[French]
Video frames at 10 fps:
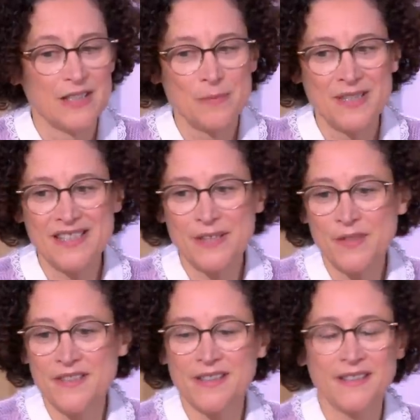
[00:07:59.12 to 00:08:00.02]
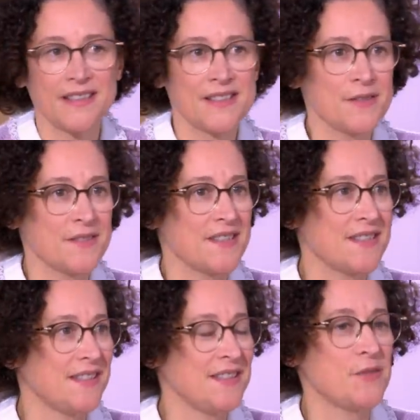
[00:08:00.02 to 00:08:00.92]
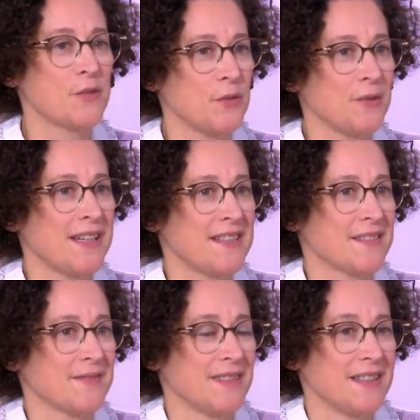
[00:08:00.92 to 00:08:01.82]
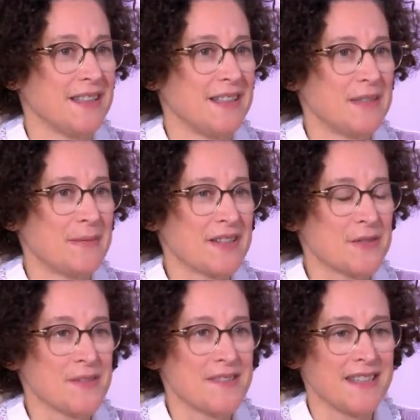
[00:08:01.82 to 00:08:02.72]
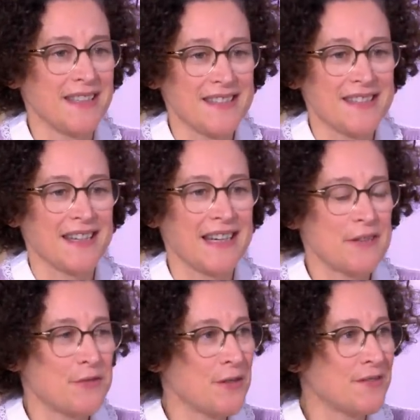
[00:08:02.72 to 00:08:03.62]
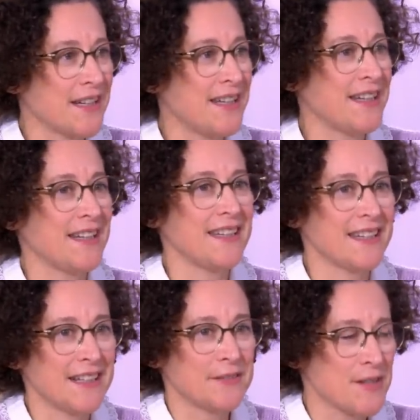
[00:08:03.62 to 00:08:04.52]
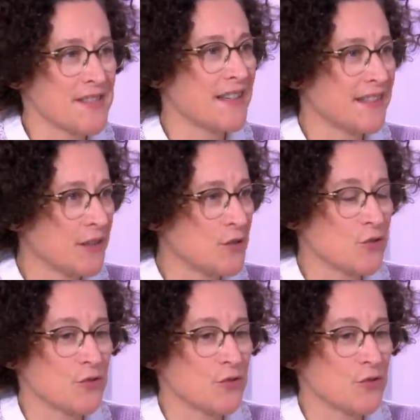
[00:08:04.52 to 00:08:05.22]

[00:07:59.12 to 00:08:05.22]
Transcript: Non, mais ce qui est aussi intéressant, c'est ce qui est dit sur le gaz parce que c'est à la fois vrai et à la fois ça interroge